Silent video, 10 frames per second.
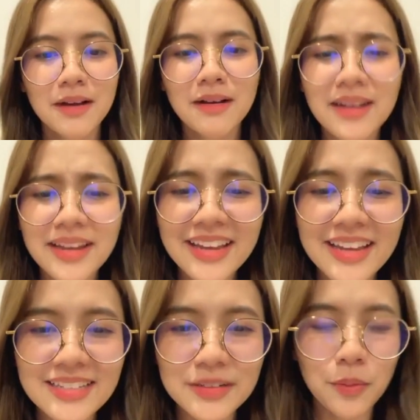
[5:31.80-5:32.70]
เอ้ย
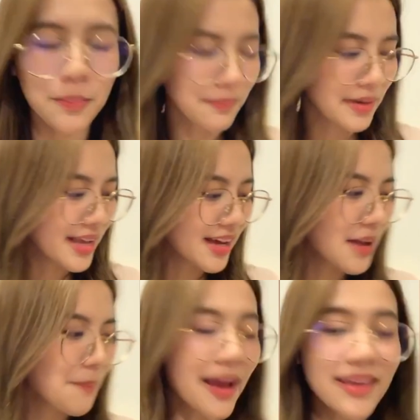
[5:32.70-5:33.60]
หนูไม่ได้เค
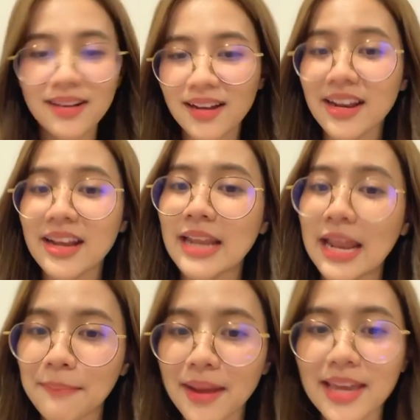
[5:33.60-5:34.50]
ยไปเยอะขนาดนั้
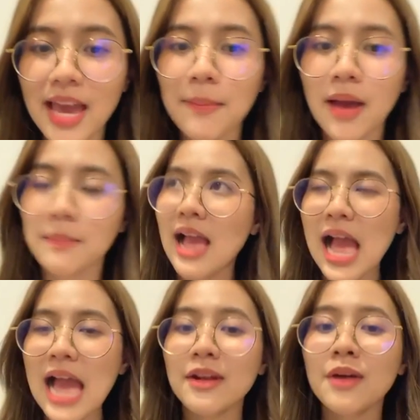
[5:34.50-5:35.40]
นไปแค่แบบ
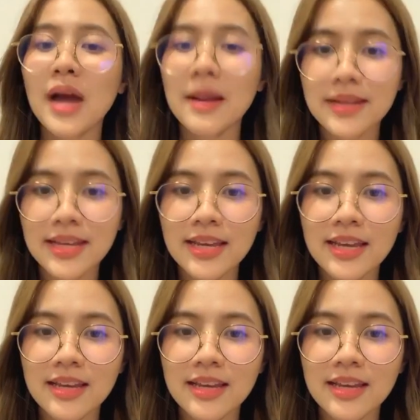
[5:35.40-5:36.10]
อ่าด้วยความที่